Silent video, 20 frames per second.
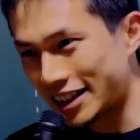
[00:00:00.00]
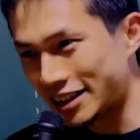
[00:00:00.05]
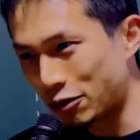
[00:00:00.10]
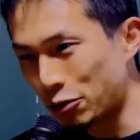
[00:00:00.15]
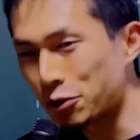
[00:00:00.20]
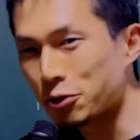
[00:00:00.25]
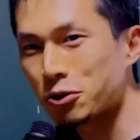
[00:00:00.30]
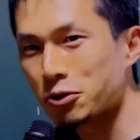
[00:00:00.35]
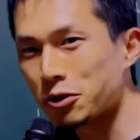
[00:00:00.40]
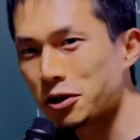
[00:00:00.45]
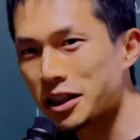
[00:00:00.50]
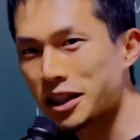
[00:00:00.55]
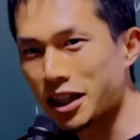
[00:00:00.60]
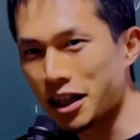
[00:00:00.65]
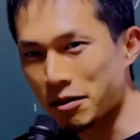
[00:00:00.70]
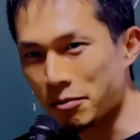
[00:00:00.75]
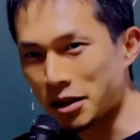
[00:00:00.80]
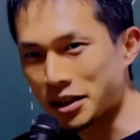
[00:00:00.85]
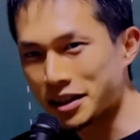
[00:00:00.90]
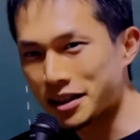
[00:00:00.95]
ということに
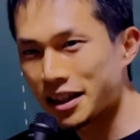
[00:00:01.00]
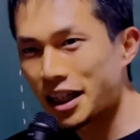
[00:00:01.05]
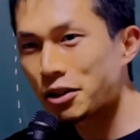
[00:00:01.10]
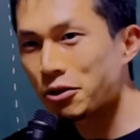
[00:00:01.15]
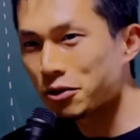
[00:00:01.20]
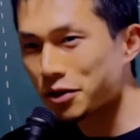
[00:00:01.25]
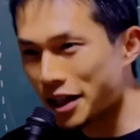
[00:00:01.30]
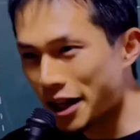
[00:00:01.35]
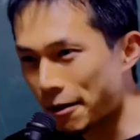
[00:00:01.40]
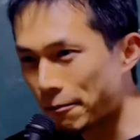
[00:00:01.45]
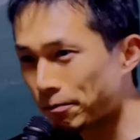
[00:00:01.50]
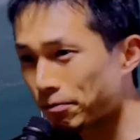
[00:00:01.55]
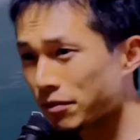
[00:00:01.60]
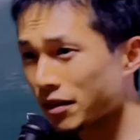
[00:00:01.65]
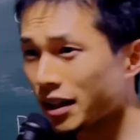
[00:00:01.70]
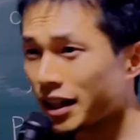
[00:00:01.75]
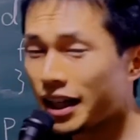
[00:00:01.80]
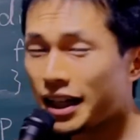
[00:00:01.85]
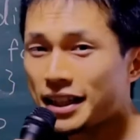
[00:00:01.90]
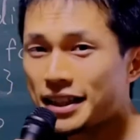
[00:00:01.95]
なります。なので
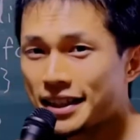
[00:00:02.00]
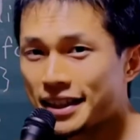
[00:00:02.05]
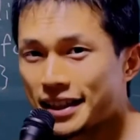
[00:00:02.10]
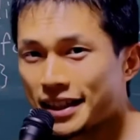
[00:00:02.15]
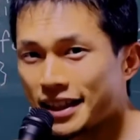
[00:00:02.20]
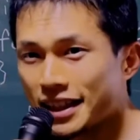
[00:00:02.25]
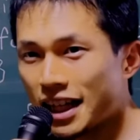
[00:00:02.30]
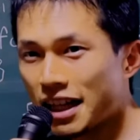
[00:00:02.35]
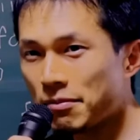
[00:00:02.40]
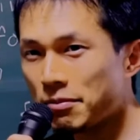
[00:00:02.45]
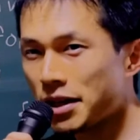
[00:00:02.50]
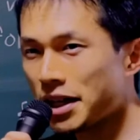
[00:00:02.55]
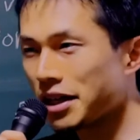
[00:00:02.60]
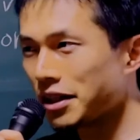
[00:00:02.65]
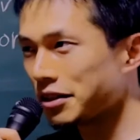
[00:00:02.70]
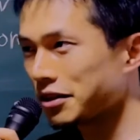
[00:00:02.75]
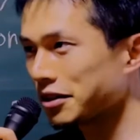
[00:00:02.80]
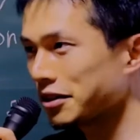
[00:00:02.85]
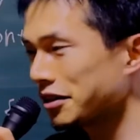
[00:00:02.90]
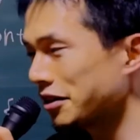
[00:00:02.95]

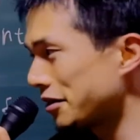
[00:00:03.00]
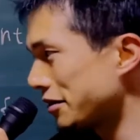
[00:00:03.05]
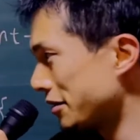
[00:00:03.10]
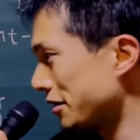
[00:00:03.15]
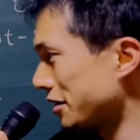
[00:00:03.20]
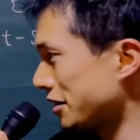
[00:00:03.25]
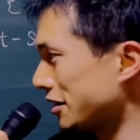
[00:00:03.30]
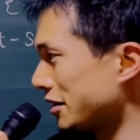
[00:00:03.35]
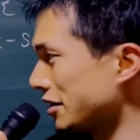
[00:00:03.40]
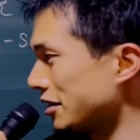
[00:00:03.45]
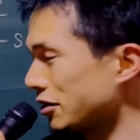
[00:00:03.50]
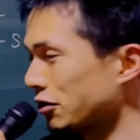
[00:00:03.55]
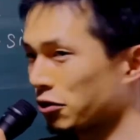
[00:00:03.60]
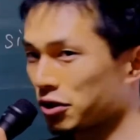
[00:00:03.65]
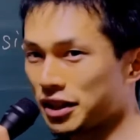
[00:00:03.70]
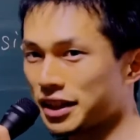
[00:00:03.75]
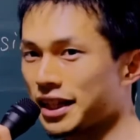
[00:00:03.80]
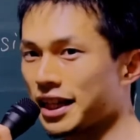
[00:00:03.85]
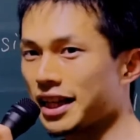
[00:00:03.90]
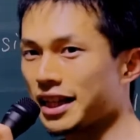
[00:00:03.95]
エイチティーエムエルの
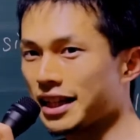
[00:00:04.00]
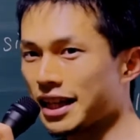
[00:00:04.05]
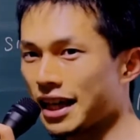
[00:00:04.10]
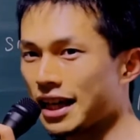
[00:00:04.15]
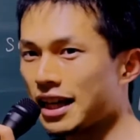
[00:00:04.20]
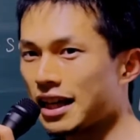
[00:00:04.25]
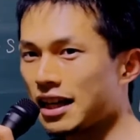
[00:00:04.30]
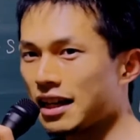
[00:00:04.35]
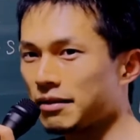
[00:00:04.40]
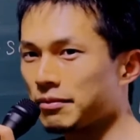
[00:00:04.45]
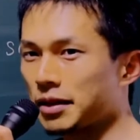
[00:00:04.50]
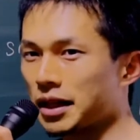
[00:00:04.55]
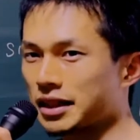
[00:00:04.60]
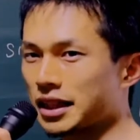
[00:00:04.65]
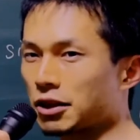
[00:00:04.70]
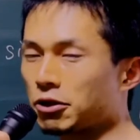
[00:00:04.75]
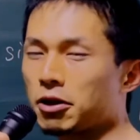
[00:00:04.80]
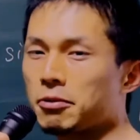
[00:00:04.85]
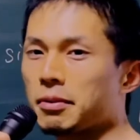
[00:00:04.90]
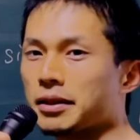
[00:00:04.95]
指定で、ま
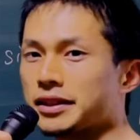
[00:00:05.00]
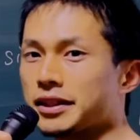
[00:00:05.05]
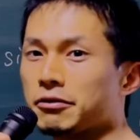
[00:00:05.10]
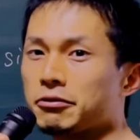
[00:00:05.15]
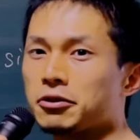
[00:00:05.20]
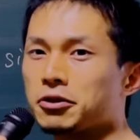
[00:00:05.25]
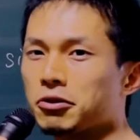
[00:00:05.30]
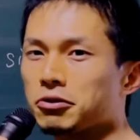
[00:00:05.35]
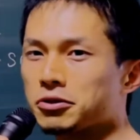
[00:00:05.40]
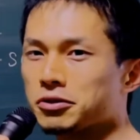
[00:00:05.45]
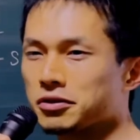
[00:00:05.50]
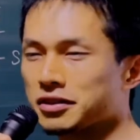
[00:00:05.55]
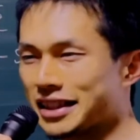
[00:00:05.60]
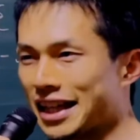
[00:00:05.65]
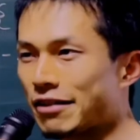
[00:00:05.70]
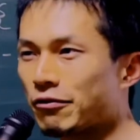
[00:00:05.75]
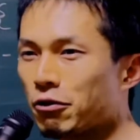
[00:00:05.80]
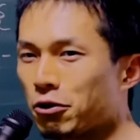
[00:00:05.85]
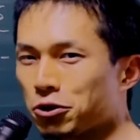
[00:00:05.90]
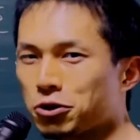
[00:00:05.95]
あ、例えばデフロ、
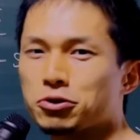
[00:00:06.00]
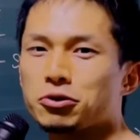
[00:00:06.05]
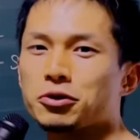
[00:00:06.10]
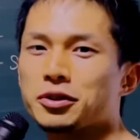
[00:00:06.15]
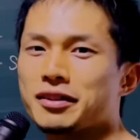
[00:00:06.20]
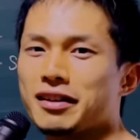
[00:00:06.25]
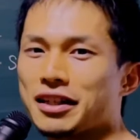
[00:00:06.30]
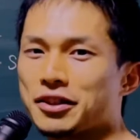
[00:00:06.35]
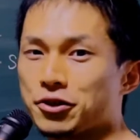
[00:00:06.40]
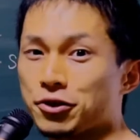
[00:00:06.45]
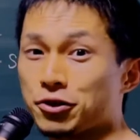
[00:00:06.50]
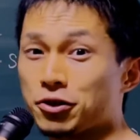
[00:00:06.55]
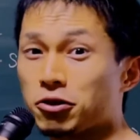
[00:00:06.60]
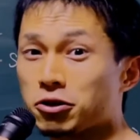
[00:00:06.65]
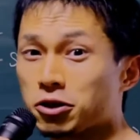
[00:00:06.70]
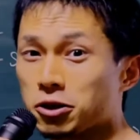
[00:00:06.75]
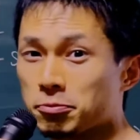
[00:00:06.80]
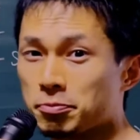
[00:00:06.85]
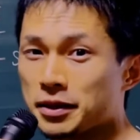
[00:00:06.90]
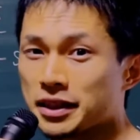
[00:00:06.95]
デフォルトではじゅうろ
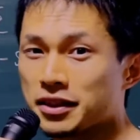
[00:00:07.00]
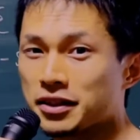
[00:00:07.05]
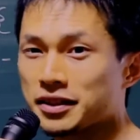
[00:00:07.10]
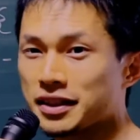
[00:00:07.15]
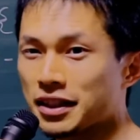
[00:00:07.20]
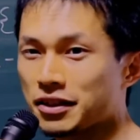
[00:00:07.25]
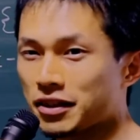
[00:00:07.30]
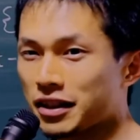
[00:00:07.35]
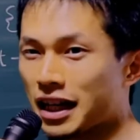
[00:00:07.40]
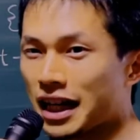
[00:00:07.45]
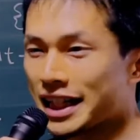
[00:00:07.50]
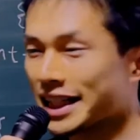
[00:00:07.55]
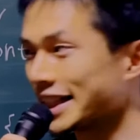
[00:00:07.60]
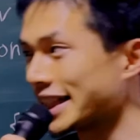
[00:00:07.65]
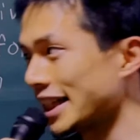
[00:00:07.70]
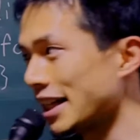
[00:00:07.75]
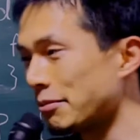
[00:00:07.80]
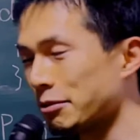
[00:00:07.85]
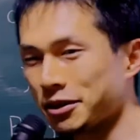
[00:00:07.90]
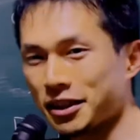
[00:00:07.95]
くピクセルがい
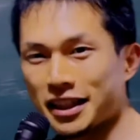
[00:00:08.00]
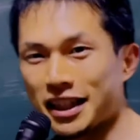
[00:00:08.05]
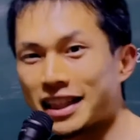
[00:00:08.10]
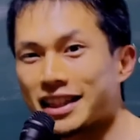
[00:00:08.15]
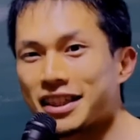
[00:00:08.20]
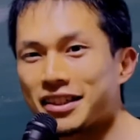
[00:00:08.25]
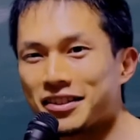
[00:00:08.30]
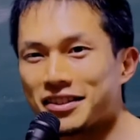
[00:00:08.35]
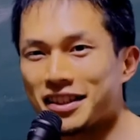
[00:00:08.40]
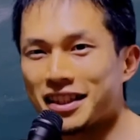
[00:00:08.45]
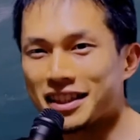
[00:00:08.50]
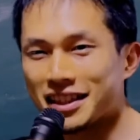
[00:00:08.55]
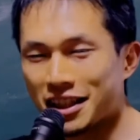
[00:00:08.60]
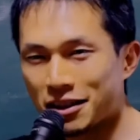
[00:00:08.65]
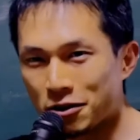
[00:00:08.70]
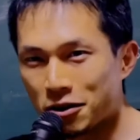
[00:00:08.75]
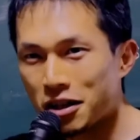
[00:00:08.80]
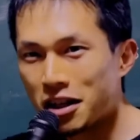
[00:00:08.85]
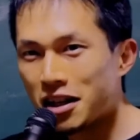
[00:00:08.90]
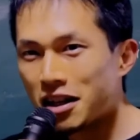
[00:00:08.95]
ちレムってなってるんですけ
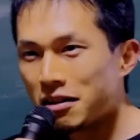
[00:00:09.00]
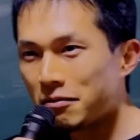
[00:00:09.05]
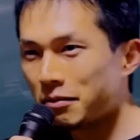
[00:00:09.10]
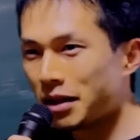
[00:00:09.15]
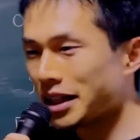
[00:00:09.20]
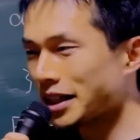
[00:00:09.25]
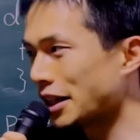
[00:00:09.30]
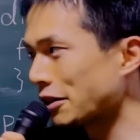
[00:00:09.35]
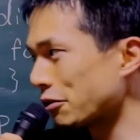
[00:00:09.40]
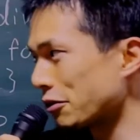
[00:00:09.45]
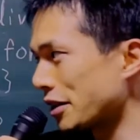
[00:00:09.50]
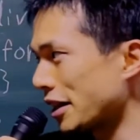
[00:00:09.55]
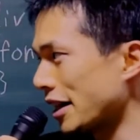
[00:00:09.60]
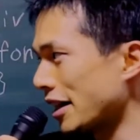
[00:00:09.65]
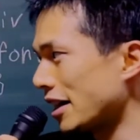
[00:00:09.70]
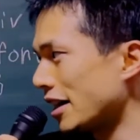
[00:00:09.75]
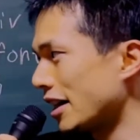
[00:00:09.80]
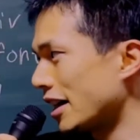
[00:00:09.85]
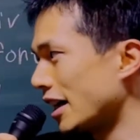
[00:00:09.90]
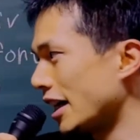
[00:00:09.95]
ど、まあ、なの
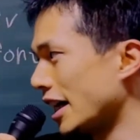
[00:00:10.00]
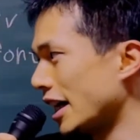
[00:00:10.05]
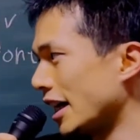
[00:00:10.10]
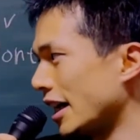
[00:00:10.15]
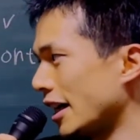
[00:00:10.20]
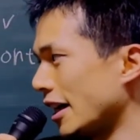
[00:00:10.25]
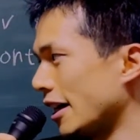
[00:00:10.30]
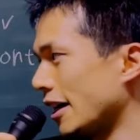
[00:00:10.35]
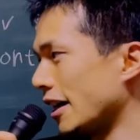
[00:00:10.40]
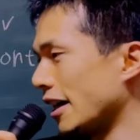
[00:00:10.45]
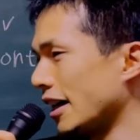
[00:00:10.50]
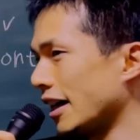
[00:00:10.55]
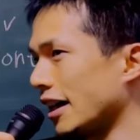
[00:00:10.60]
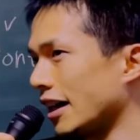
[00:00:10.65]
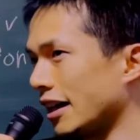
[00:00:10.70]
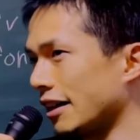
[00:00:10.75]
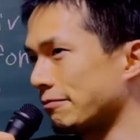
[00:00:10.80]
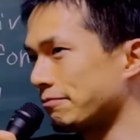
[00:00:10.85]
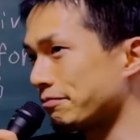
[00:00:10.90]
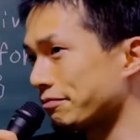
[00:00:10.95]
で、
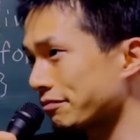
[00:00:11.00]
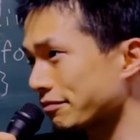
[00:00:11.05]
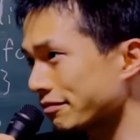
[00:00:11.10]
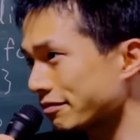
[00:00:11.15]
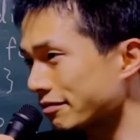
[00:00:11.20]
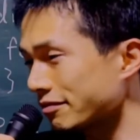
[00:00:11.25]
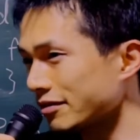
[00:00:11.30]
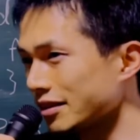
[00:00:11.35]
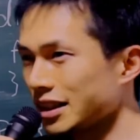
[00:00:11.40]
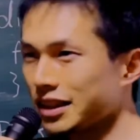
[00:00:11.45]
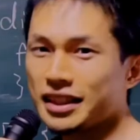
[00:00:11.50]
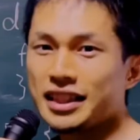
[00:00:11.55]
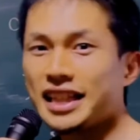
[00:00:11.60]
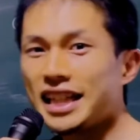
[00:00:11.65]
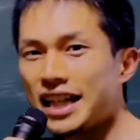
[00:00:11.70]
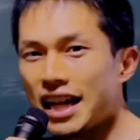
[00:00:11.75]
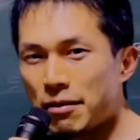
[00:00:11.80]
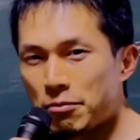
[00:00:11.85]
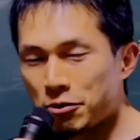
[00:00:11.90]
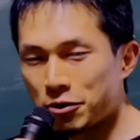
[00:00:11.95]
えー、
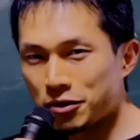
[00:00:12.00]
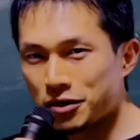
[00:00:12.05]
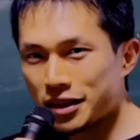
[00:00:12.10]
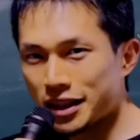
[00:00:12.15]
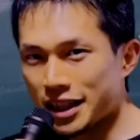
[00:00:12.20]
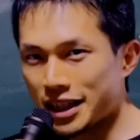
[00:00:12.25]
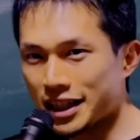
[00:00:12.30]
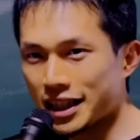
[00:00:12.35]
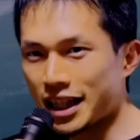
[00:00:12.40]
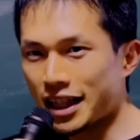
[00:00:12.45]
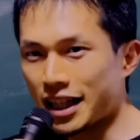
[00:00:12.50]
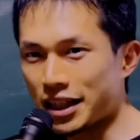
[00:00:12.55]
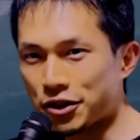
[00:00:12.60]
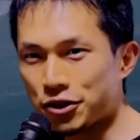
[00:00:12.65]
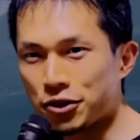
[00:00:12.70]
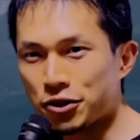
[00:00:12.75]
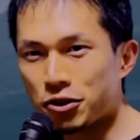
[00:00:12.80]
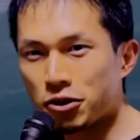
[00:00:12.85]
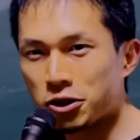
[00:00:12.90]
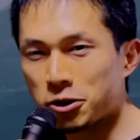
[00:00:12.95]
にレムってしたら
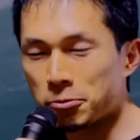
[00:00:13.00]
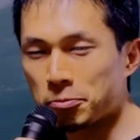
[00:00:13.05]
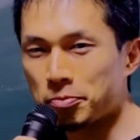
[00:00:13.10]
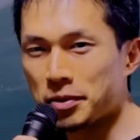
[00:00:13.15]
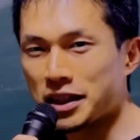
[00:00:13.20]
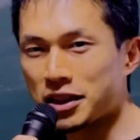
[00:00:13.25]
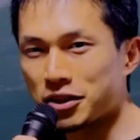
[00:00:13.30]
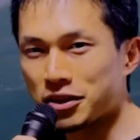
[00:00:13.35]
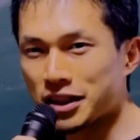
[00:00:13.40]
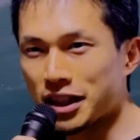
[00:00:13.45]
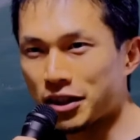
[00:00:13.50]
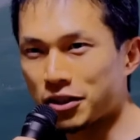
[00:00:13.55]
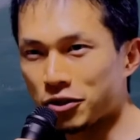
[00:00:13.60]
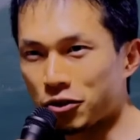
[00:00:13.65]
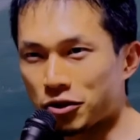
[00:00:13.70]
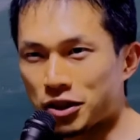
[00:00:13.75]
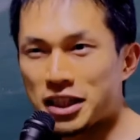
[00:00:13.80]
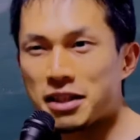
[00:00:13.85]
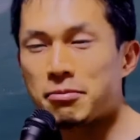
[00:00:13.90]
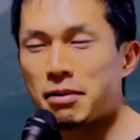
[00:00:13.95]
じゅうろくピクセル
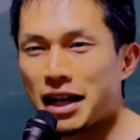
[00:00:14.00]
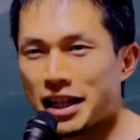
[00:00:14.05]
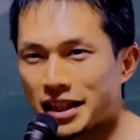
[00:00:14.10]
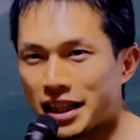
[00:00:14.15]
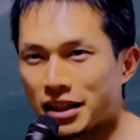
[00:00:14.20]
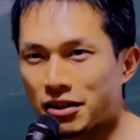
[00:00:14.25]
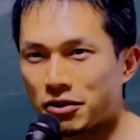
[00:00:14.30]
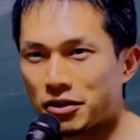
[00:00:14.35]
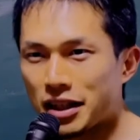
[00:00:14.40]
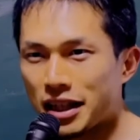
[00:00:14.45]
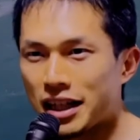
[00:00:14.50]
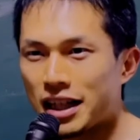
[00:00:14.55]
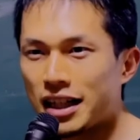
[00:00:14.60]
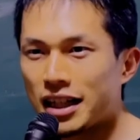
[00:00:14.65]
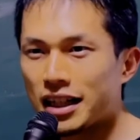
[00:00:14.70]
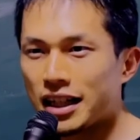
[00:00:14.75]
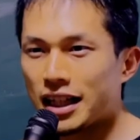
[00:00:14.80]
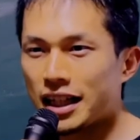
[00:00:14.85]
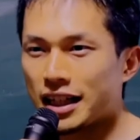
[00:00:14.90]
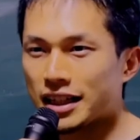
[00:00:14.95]
のにばいなので、
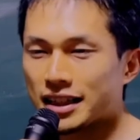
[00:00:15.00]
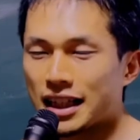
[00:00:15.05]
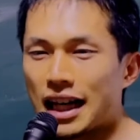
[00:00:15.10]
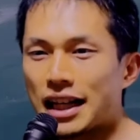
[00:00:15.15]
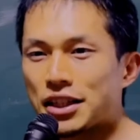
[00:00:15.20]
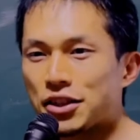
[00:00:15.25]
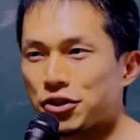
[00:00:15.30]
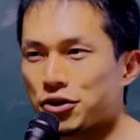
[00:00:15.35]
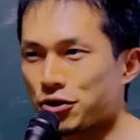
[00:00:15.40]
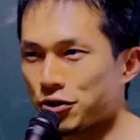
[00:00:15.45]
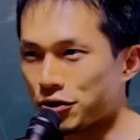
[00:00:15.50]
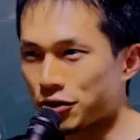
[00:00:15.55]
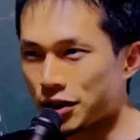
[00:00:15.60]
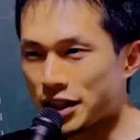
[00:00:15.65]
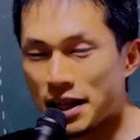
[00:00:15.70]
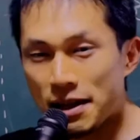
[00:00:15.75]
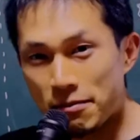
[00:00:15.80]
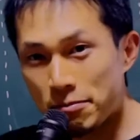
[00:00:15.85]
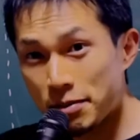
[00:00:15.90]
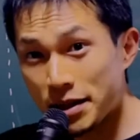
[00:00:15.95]
えー、さんじゅう
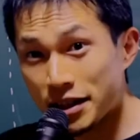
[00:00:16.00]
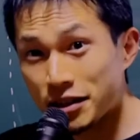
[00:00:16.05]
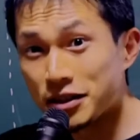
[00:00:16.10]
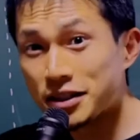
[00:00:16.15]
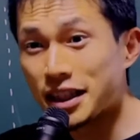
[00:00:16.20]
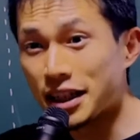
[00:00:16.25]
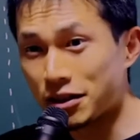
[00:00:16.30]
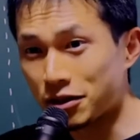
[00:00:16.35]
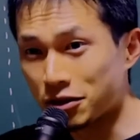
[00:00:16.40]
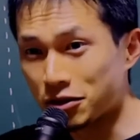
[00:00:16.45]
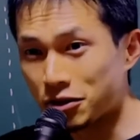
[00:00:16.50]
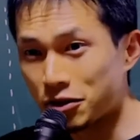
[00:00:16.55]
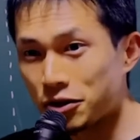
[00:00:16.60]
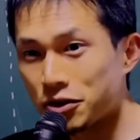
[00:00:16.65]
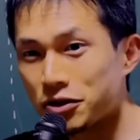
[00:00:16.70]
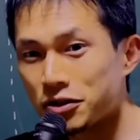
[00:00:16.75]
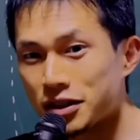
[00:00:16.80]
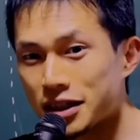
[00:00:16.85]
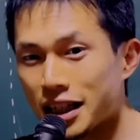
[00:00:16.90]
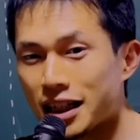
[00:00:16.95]
にピクセルと
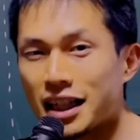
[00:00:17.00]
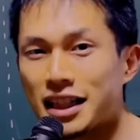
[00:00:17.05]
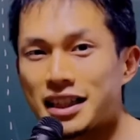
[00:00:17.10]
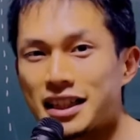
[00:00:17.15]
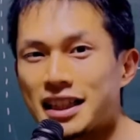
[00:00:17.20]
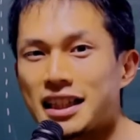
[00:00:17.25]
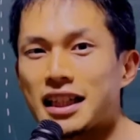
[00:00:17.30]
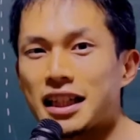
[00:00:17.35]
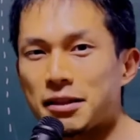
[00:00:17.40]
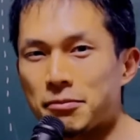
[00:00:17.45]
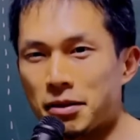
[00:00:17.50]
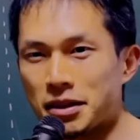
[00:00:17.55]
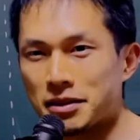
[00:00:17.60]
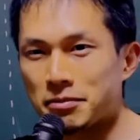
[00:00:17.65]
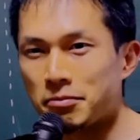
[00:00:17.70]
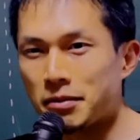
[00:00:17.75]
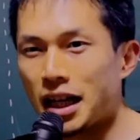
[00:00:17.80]
いった感じになります。